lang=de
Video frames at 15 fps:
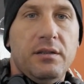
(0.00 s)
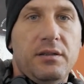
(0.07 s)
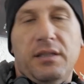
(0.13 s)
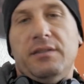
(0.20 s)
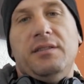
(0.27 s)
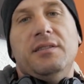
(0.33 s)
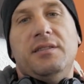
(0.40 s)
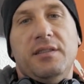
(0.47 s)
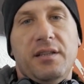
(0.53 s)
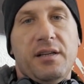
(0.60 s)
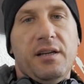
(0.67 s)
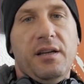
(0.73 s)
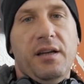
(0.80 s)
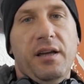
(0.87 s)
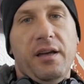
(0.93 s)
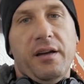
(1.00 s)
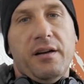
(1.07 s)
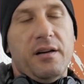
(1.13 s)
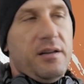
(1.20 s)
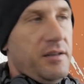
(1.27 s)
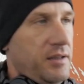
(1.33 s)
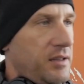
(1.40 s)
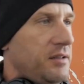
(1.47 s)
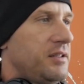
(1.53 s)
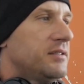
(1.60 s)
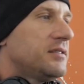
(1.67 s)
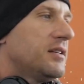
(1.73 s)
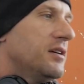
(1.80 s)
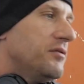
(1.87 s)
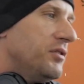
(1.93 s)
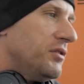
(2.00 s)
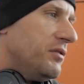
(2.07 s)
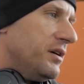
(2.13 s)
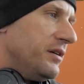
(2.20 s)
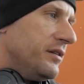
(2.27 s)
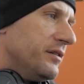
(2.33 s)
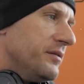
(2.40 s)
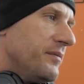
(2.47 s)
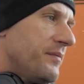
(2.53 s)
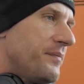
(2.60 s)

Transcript: Das ist ihr egal, ja? Jetzt gehen wir weiter.